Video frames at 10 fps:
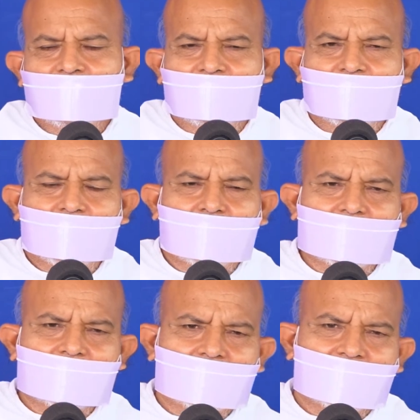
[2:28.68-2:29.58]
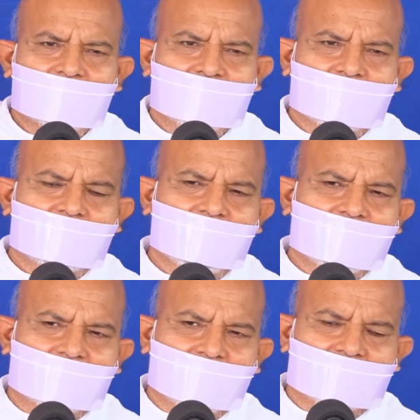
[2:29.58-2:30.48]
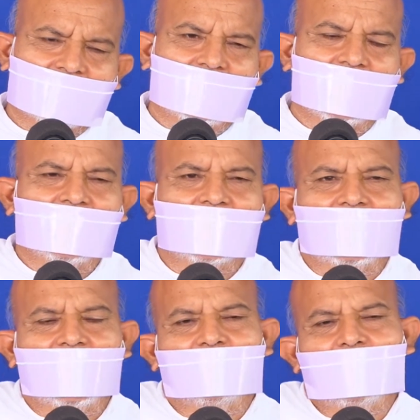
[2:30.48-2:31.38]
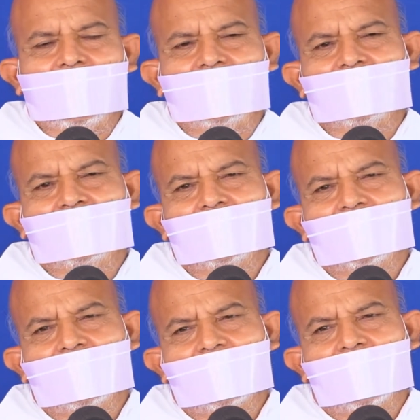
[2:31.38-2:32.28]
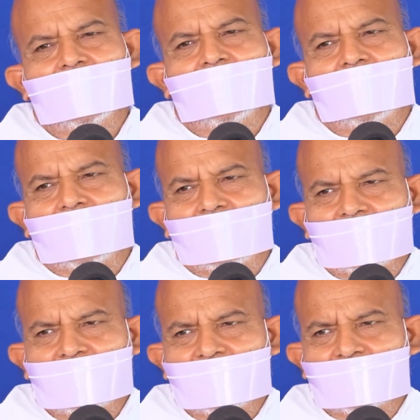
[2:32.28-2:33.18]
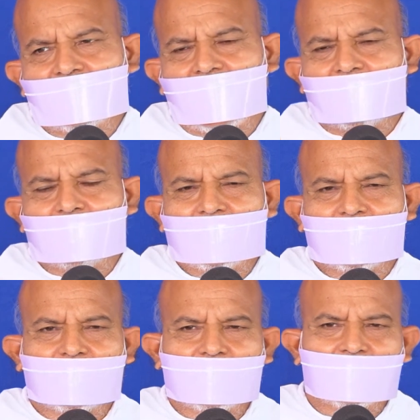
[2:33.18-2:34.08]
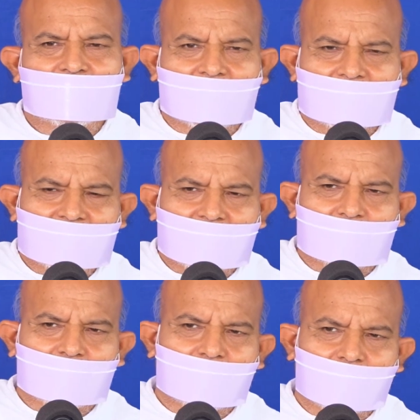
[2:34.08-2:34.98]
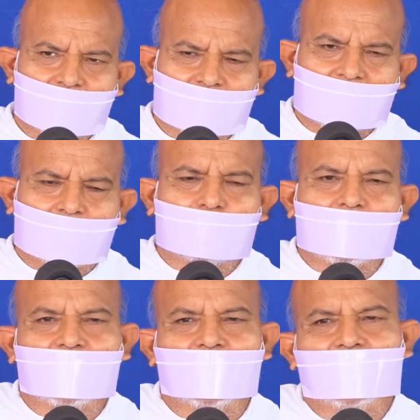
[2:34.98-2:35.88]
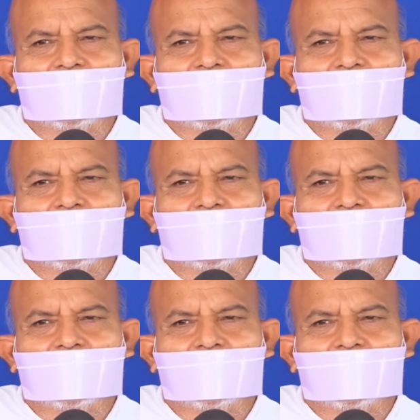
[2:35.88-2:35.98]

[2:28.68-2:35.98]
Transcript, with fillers: जीवन जीने के तरीके में अहिंसा भी हो संयम हो तप हो